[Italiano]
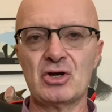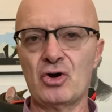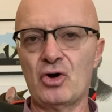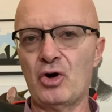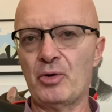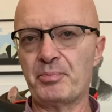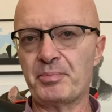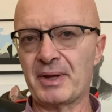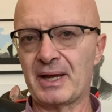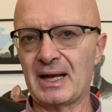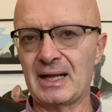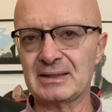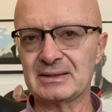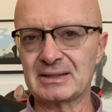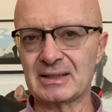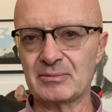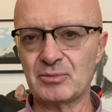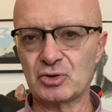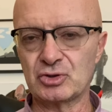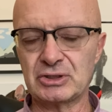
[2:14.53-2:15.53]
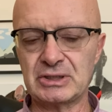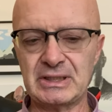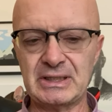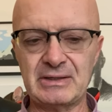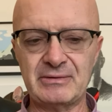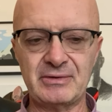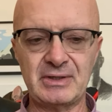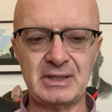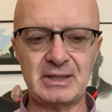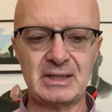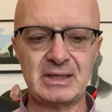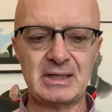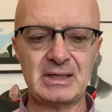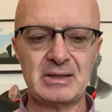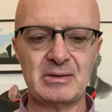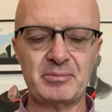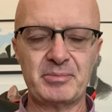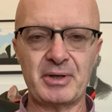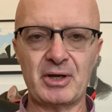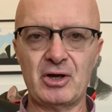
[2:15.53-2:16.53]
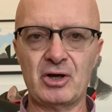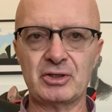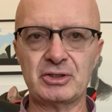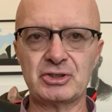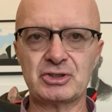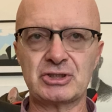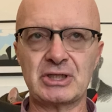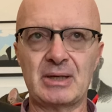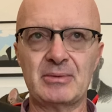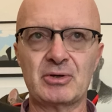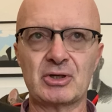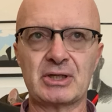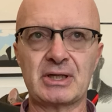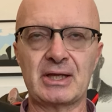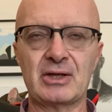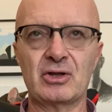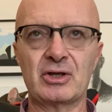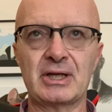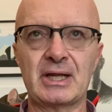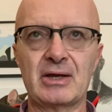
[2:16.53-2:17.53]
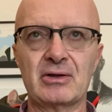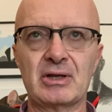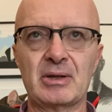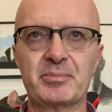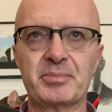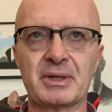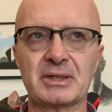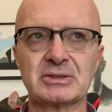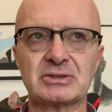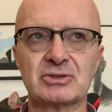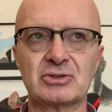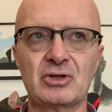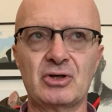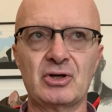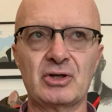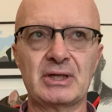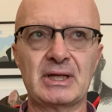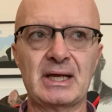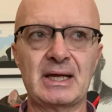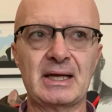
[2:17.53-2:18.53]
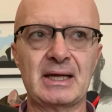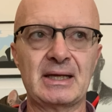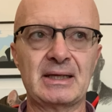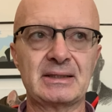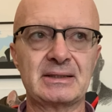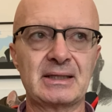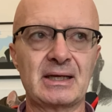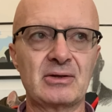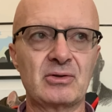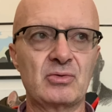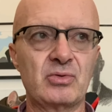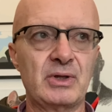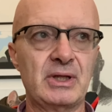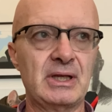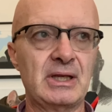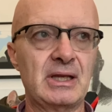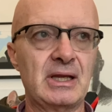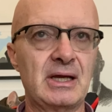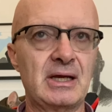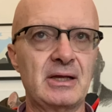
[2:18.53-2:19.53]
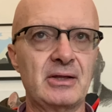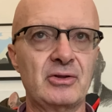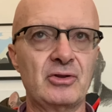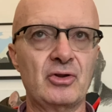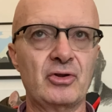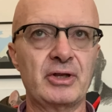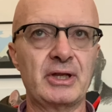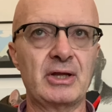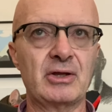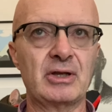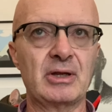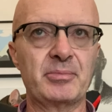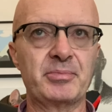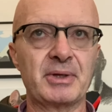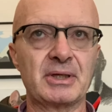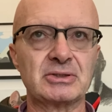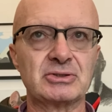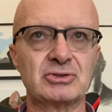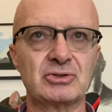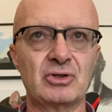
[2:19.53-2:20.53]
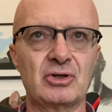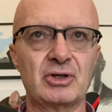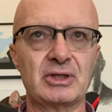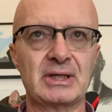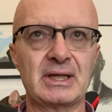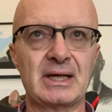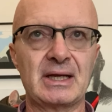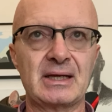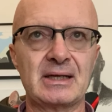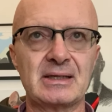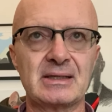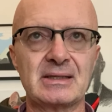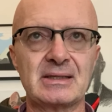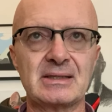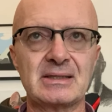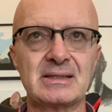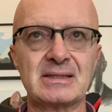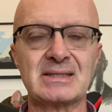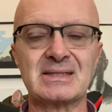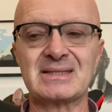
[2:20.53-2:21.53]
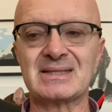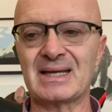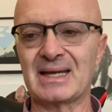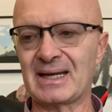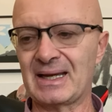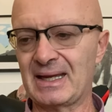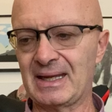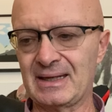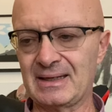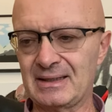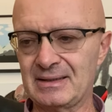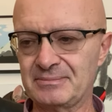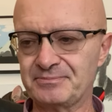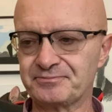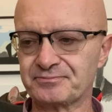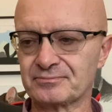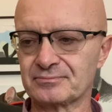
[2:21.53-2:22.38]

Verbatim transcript: o per altri motivi, però diciamo che non è una persona tranquilla, non è una persona serena.